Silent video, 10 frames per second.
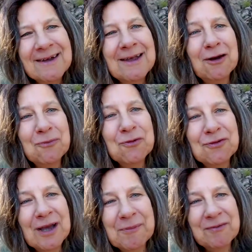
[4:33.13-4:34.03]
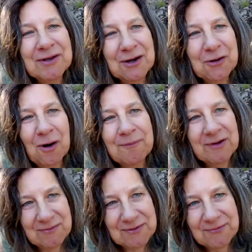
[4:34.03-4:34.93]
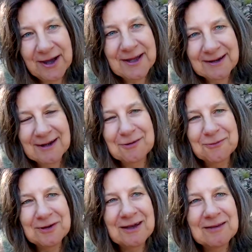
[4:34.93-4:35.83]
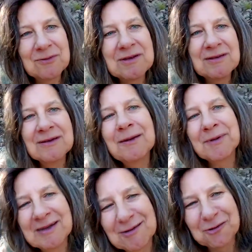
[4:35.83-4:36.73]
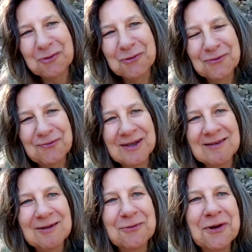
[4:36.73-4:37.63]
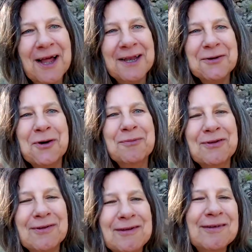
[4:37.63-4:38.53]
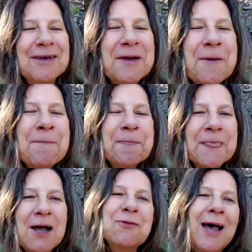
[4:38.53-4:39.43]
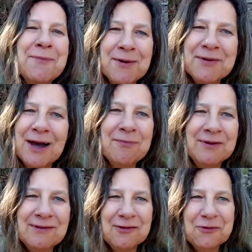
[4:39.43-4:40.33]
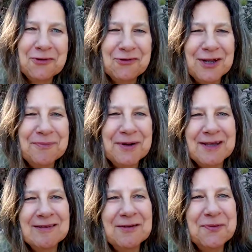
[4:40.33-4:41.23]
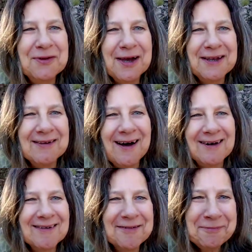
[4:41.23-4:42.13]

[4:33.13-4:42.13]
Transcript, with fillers: Ja, du musst ja mal wieder kommen, weil wir feiern das und das und das sind dann meistens große Feste. Zu kleinen komme ich nicht. Also einmal im Jahr bin ich in Deutschland meistens für drei Tage.